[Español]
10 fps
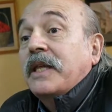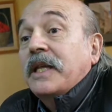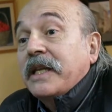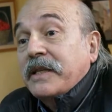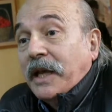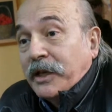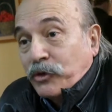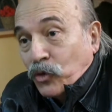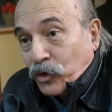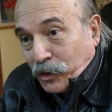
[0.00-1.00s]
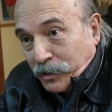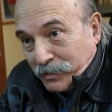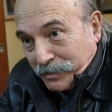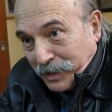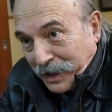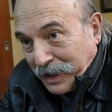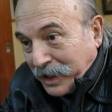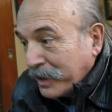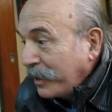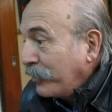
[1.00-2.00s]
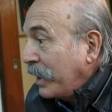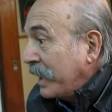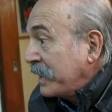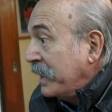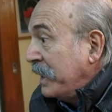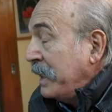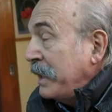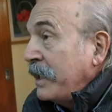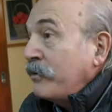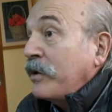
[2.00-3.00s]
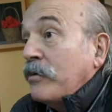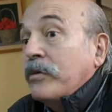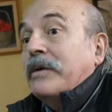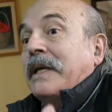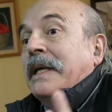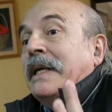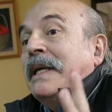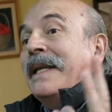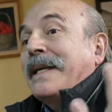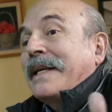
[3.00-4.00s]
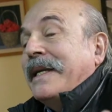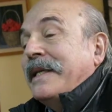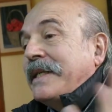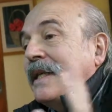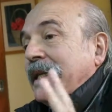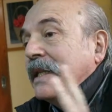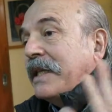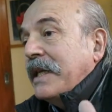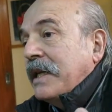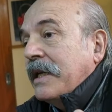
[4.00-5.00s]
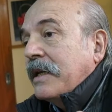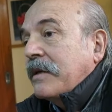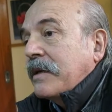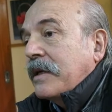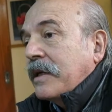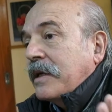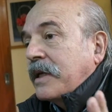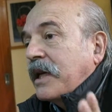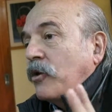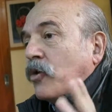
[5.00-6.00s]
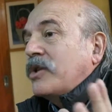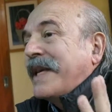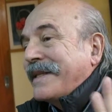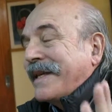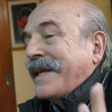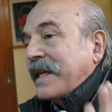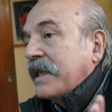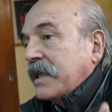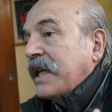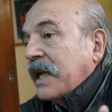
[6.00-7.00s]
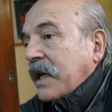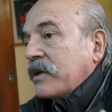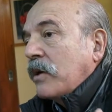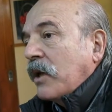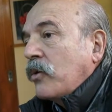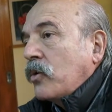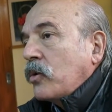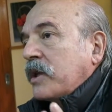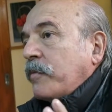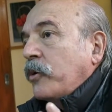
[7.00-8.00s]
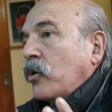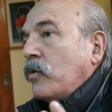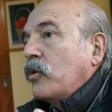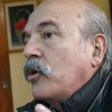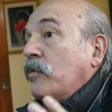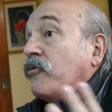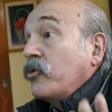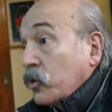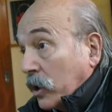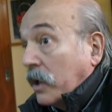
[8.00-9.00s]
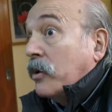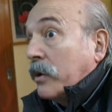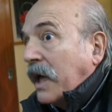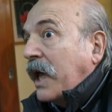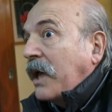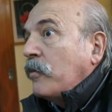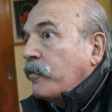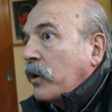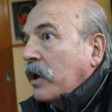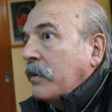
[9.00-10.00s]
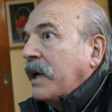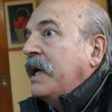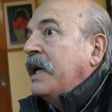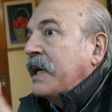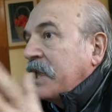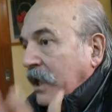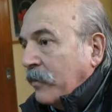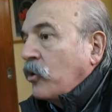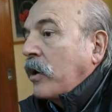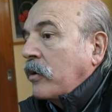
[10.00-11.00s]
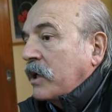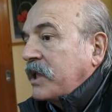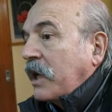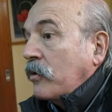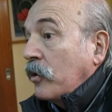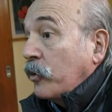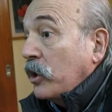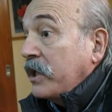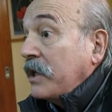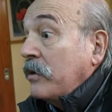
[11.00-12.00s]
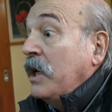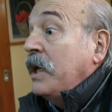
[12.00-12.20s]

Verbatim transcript: de Lisa Casullo, la hija de Nicolás. Y dije, bueno, la Argentina tiene, ¿qué, ¿qué, cosa es Argentina? Acá son las dos cosas, pero ¿cómo, ¿cómo funciona? Bueno, ahí hay un problema que tenemos que conectar con lo político